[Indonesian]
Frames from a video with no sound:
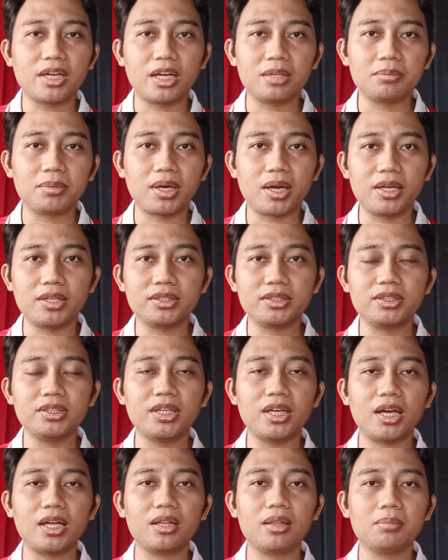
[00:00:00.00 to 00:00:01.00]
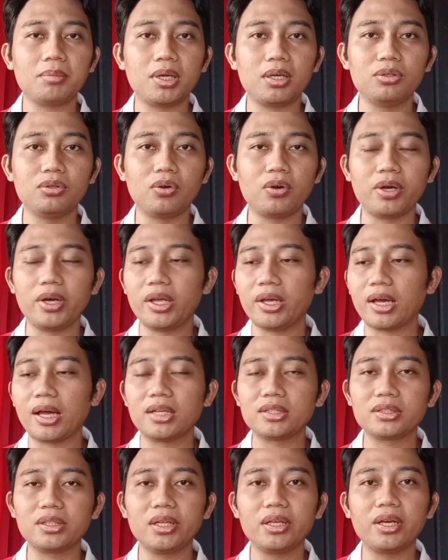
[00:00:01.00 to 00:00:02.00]
sangat berhasiat, madu
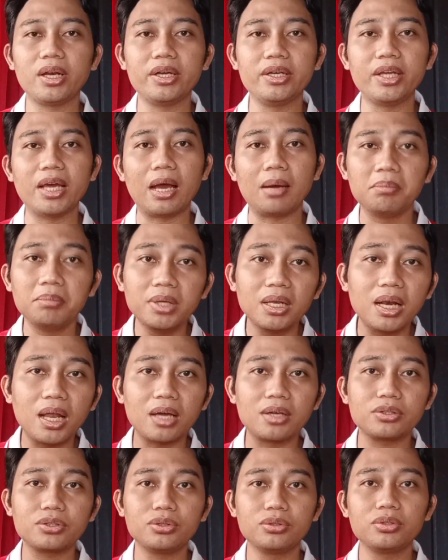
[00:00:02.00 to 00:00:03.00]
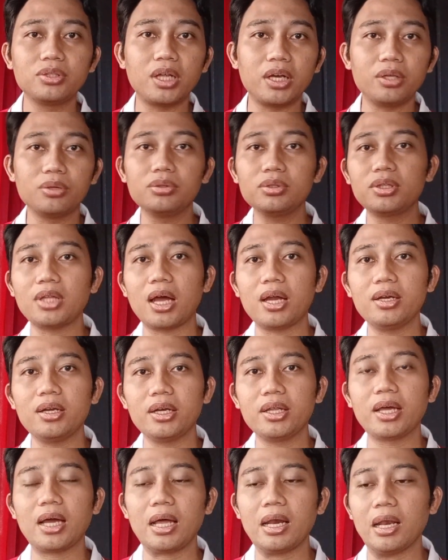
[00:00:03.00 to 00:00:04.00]
odeng asli dan diambil langsung dari hutan,
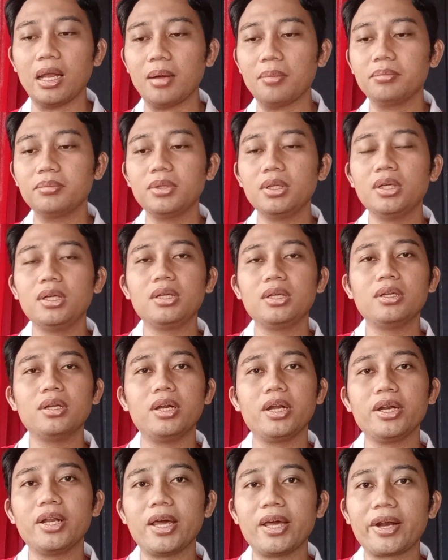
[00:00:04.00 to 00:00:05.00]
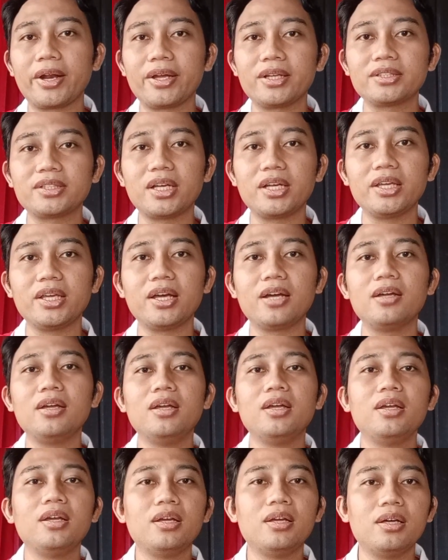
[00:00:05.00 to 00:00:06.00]
dari alam, dari daerah saya.
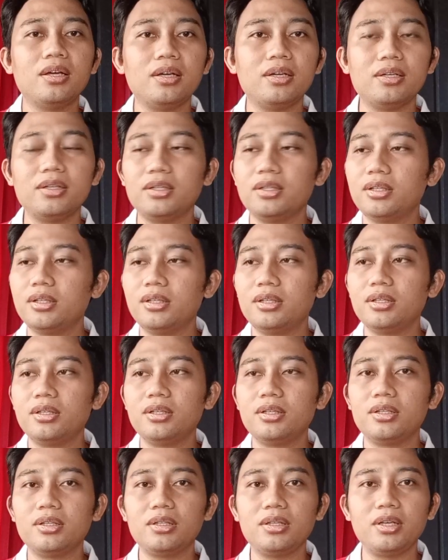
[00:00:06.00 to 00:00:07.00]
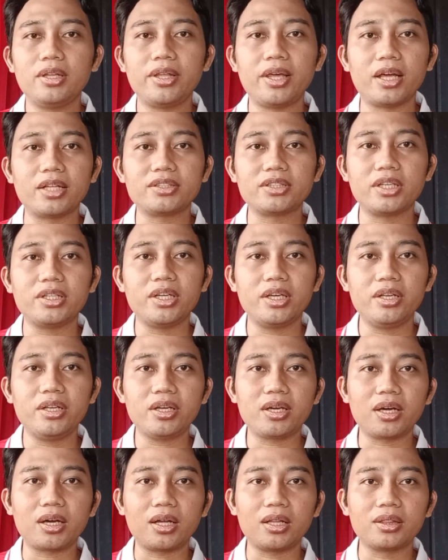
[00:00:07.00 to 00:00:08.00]
Eh, lihat saja
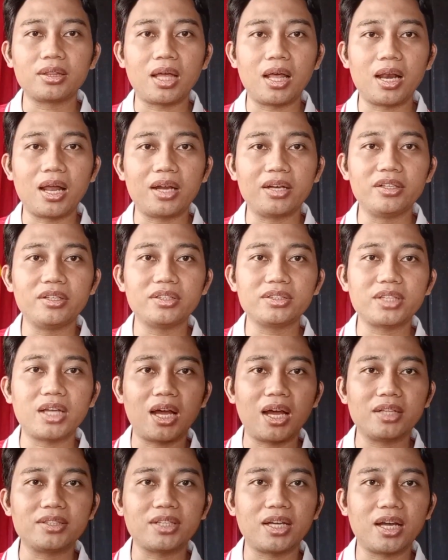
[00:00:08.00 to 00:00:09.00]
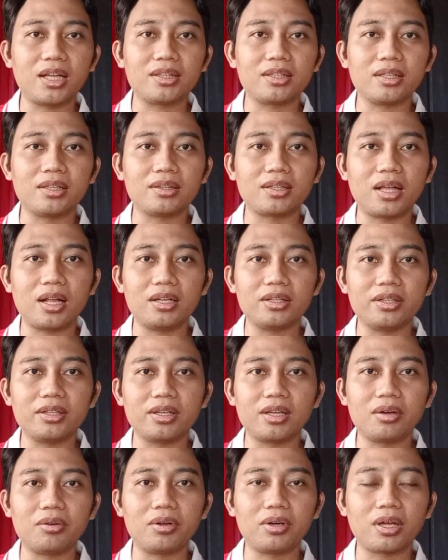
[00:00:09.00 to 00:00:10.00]
ini kekentalannya sangat-sangat kental
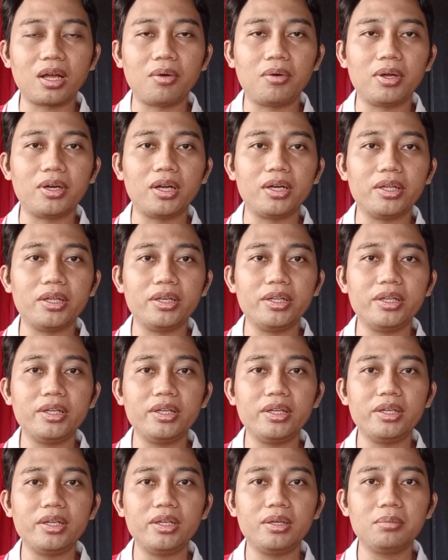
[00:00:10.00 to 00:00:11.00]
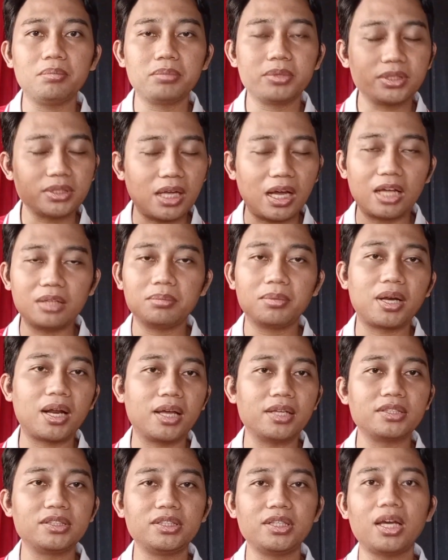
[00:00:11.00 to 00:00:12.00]
nih kawan-kawan dan ini sangat
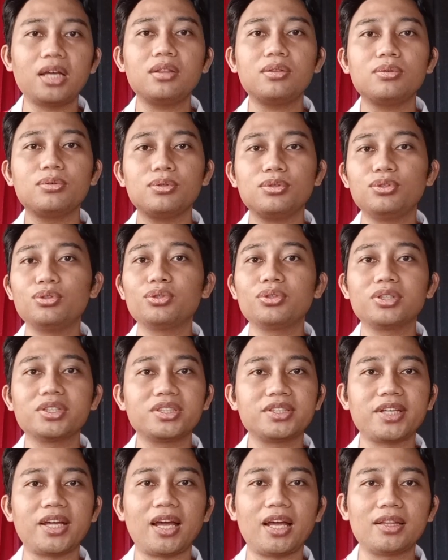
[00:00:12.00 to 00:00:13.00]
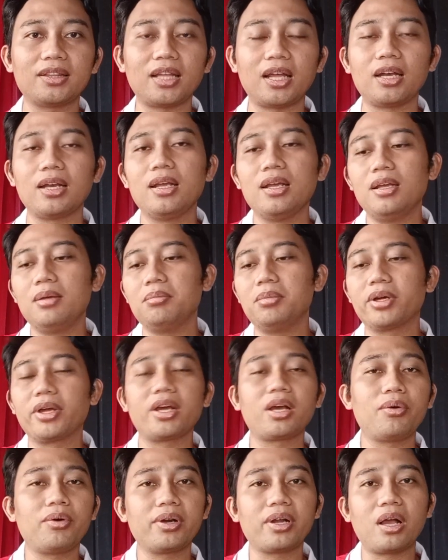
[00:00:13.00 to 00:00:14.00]
berhasiat untuk kesehatan.
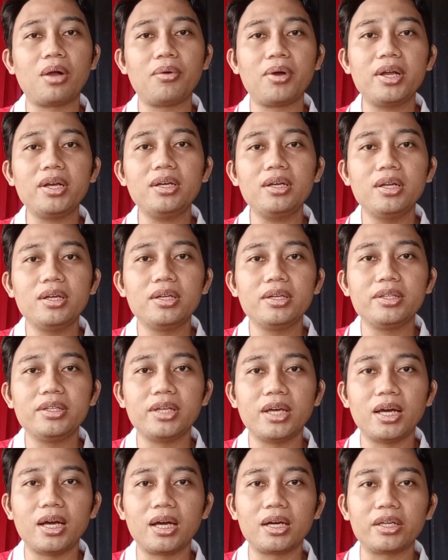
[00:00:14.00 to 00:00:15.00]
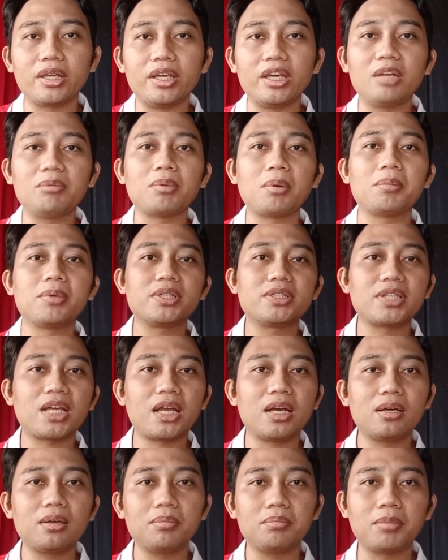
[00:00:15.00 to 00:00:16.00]
Bagi kawan-kawan yang ingin
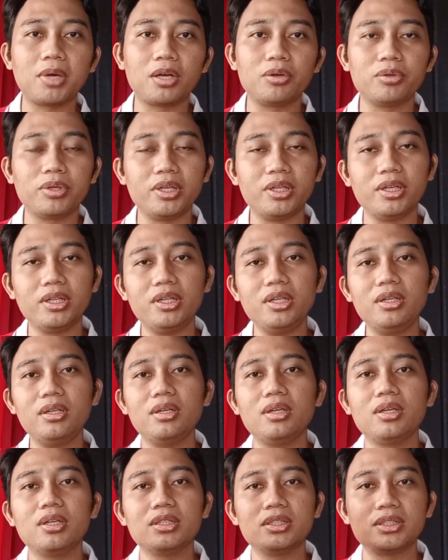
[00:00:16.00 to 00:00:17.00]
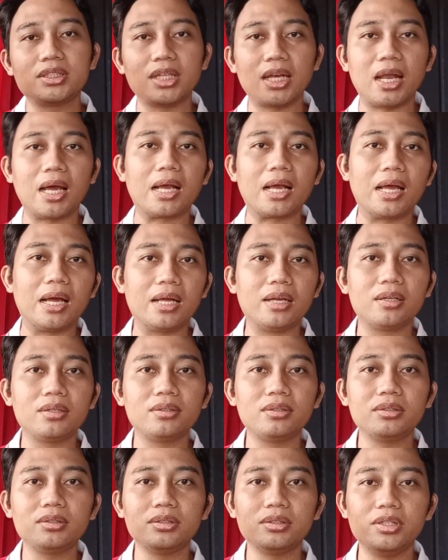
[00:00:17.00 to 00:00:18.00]
memesan madu ini,
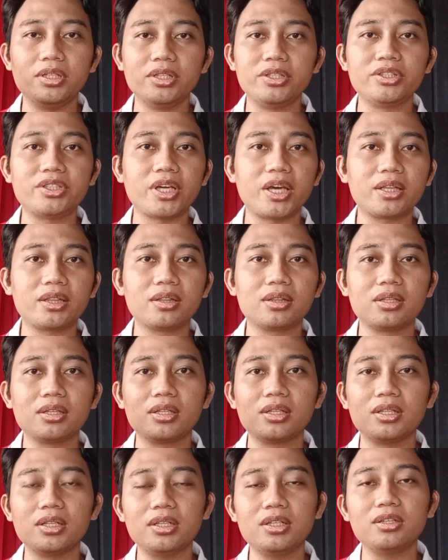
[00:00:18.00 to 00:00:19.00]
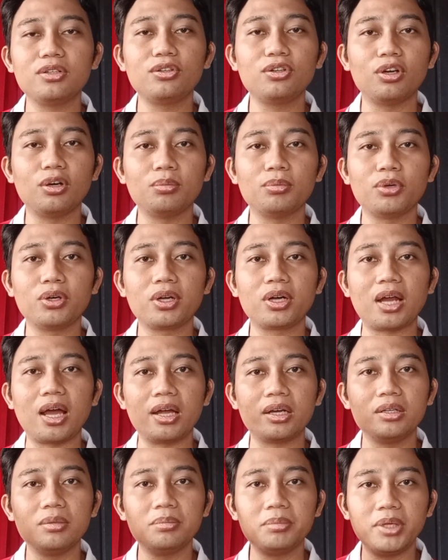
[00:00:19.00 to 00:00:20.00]
silahkan dicat ke nomor
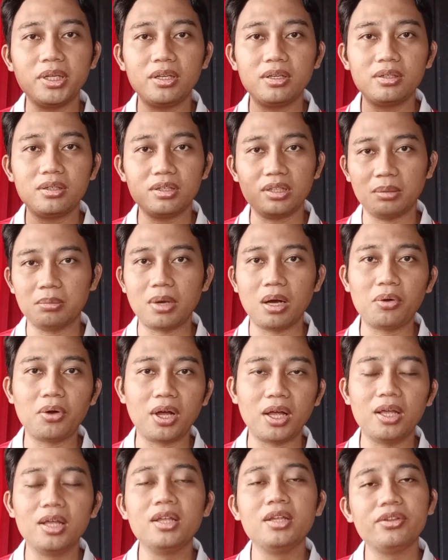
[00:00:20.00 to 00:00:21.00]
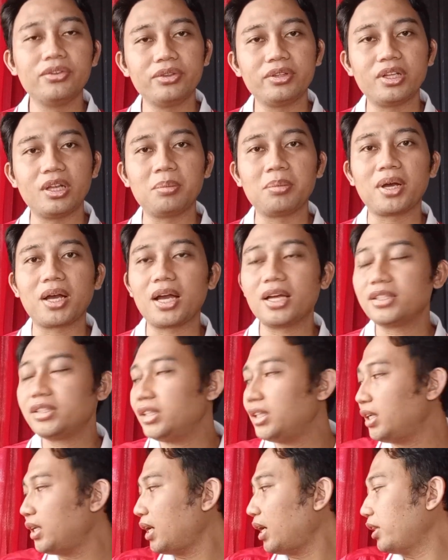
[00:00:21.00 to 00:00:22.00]
admin di bawah. Terima
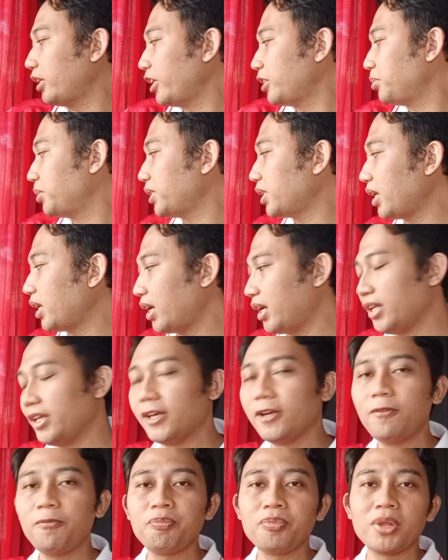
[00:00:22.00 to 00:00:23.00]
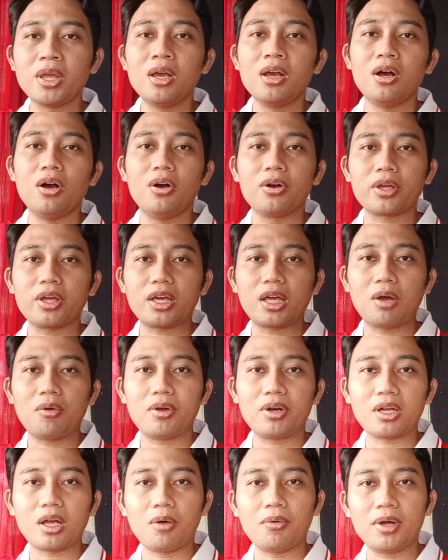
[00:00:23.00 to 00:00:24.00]
kasih atas pesanannya. Oke
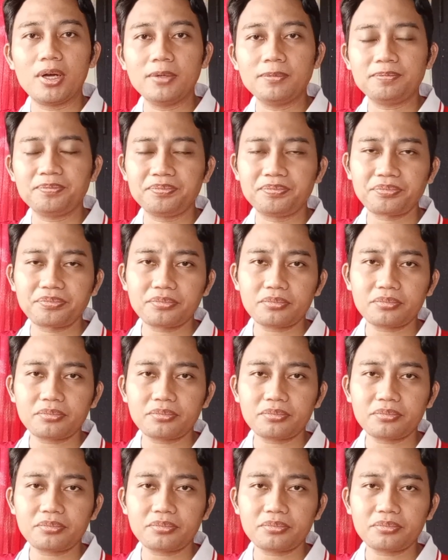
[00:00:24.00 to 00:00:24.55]
kawan-kawan,